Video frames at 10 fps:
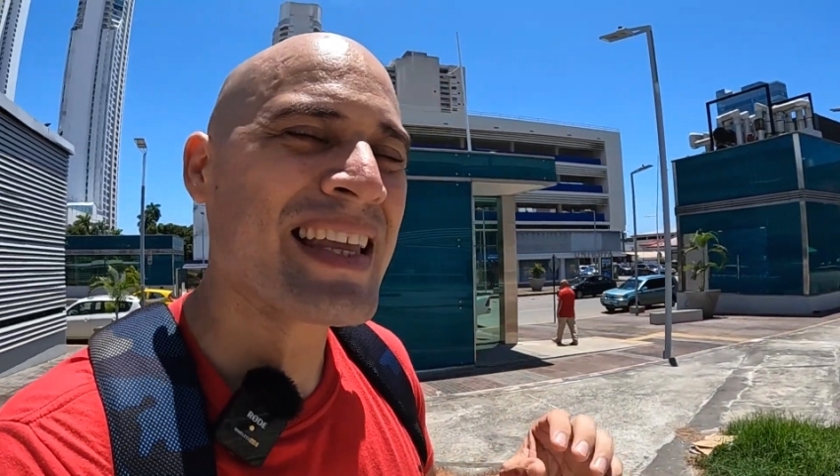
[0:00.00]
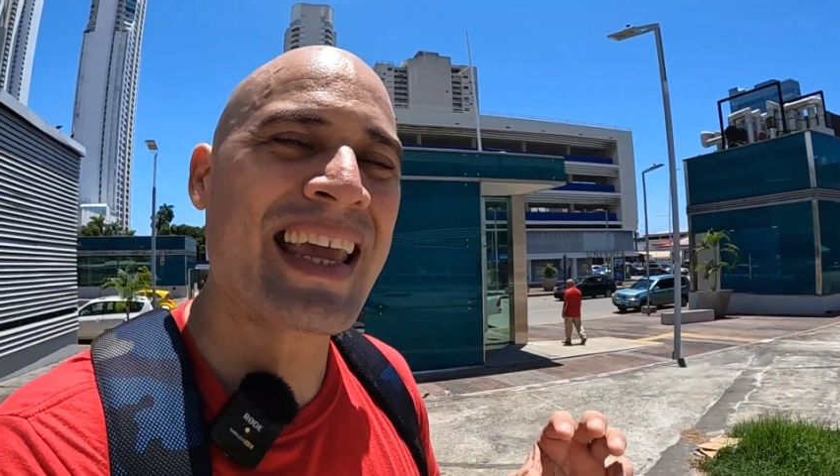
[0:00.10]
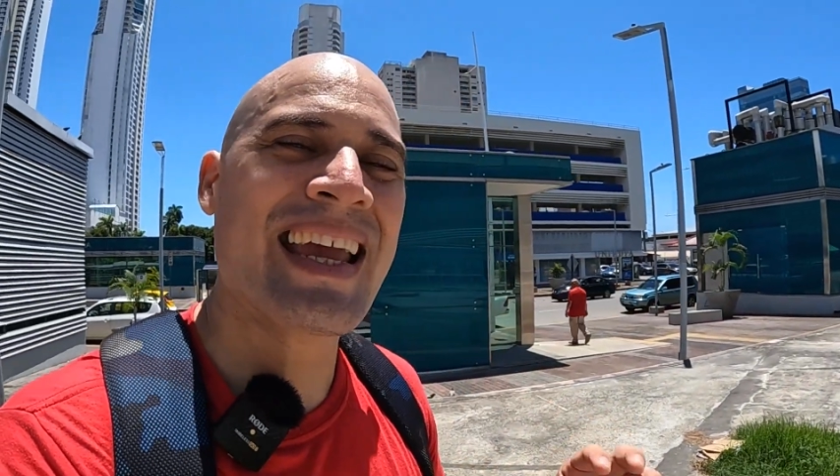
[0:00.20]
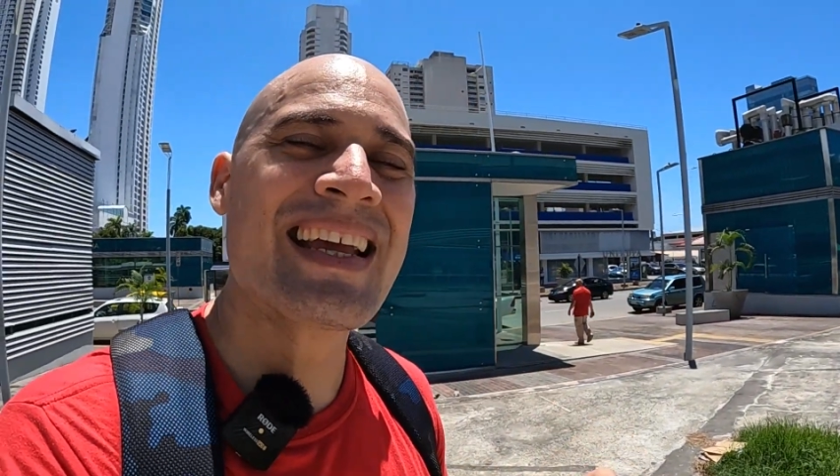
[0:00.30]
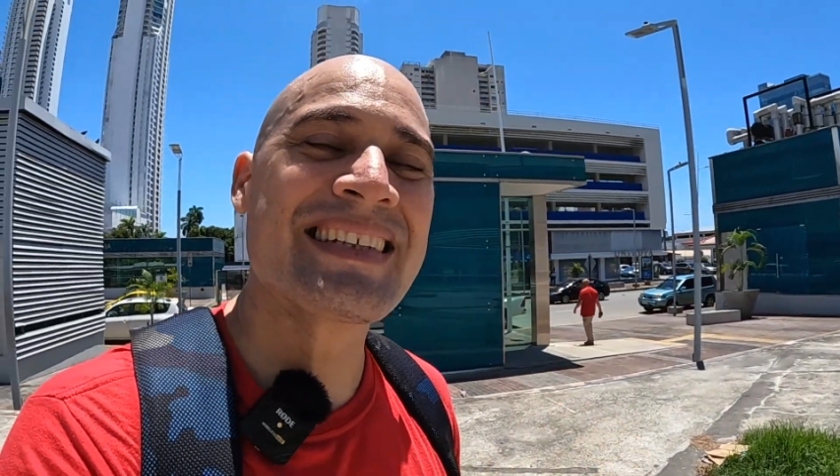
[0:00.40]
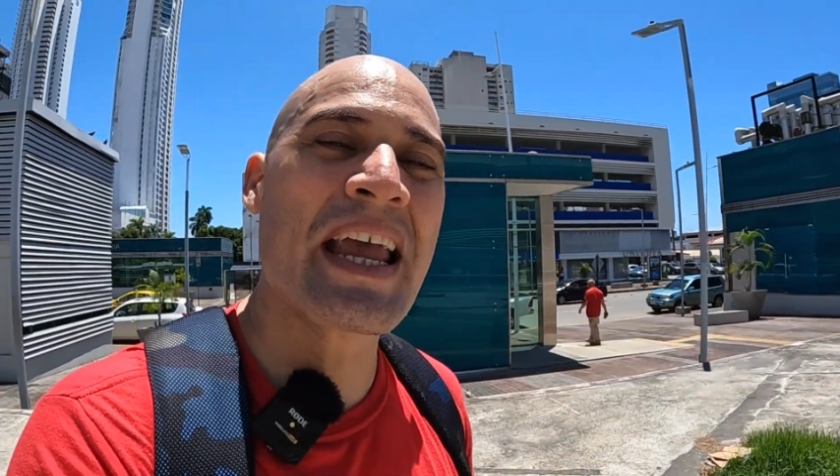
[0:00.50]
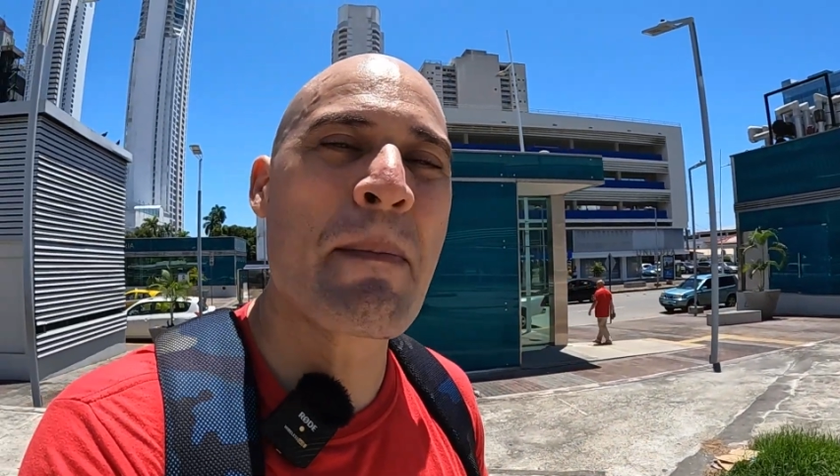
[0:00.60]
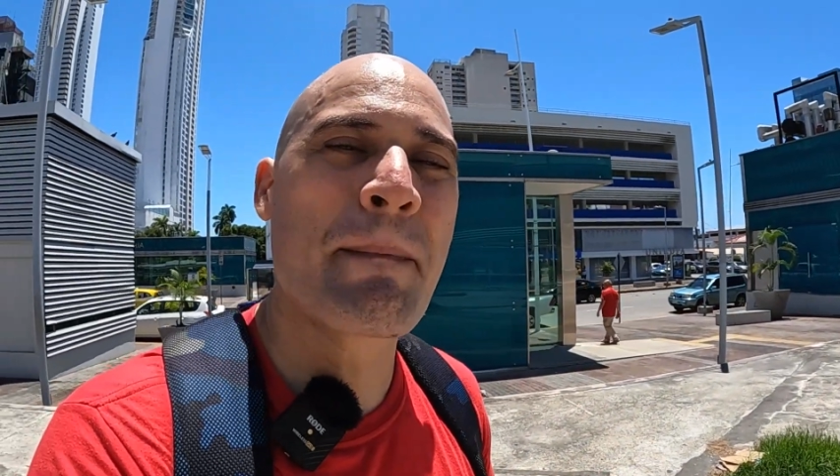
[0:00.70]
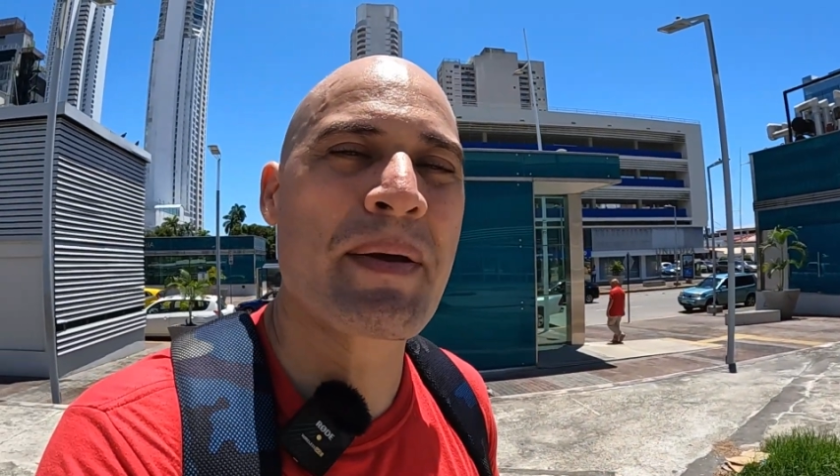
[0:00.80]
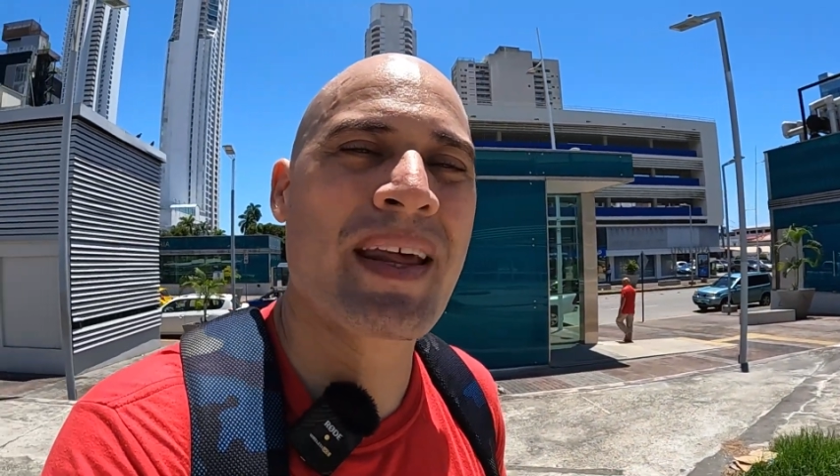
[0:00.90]
que es
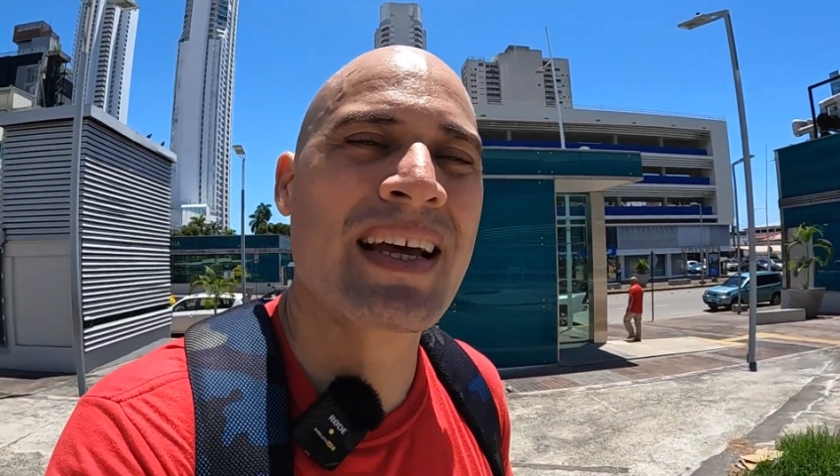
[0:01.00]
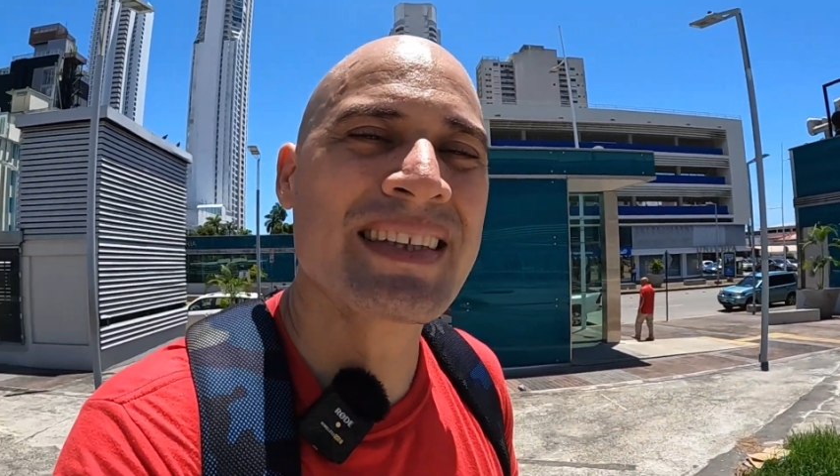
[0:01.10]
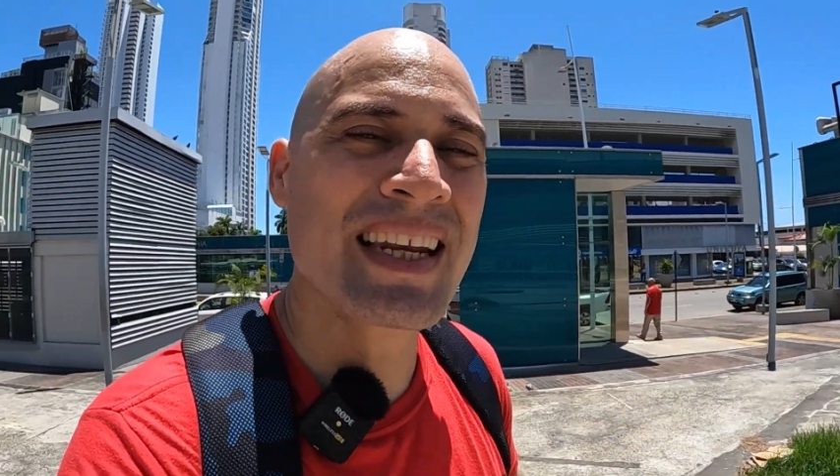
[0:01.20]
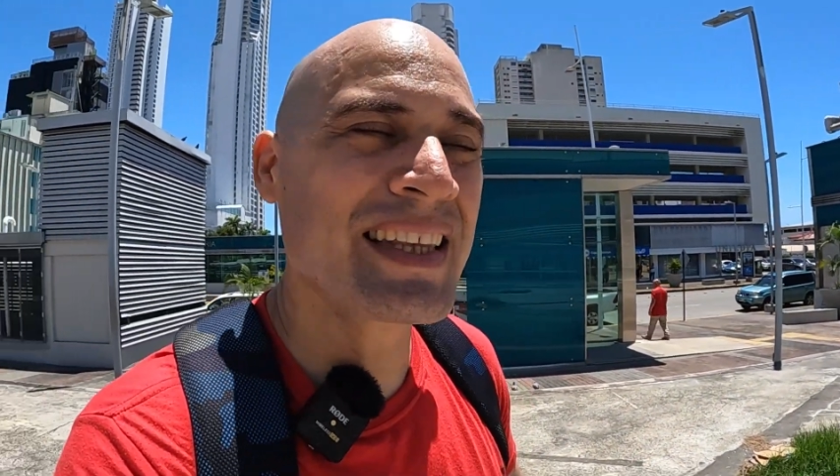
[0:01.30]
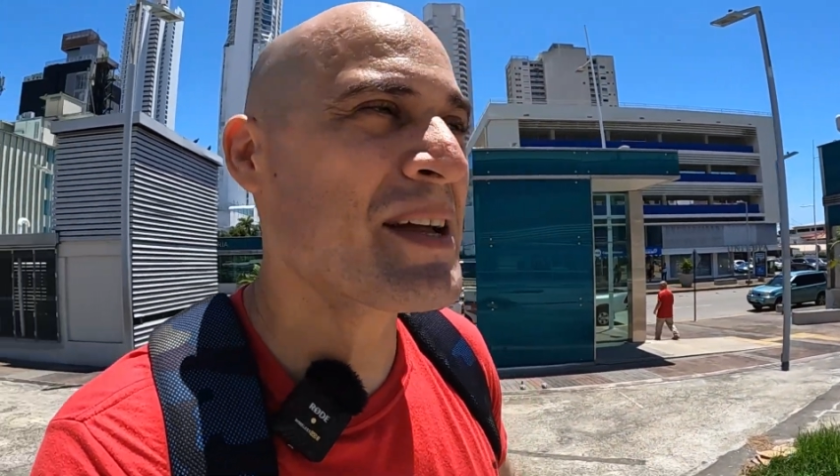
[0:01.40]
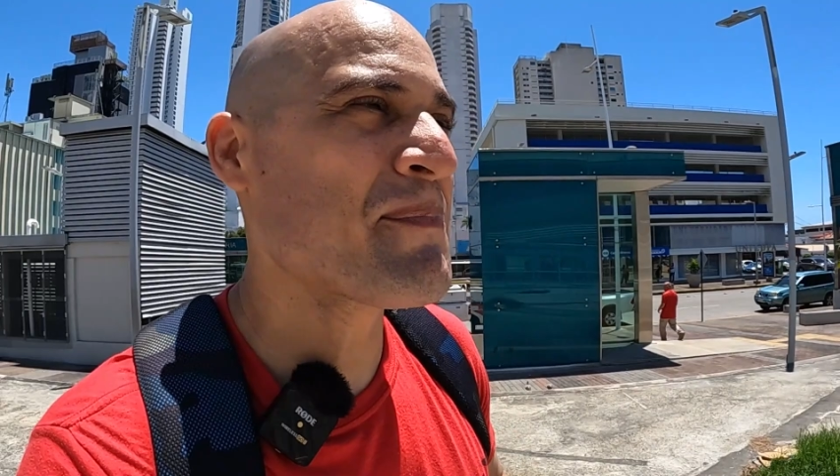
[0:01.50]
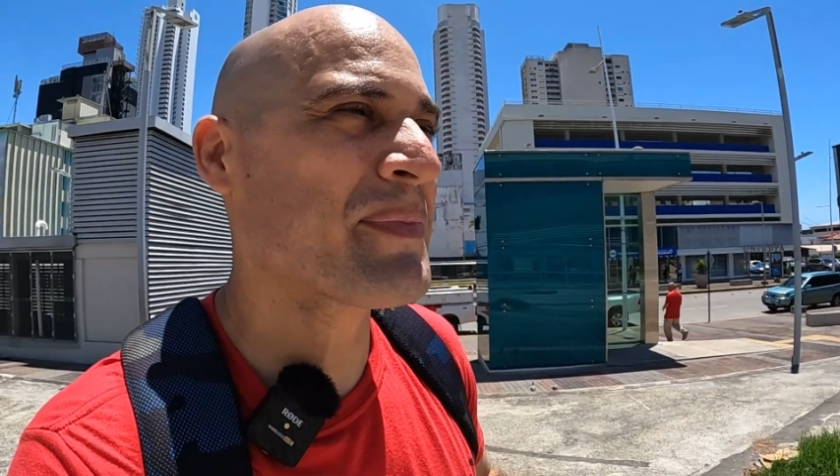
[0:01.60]
el primer atleta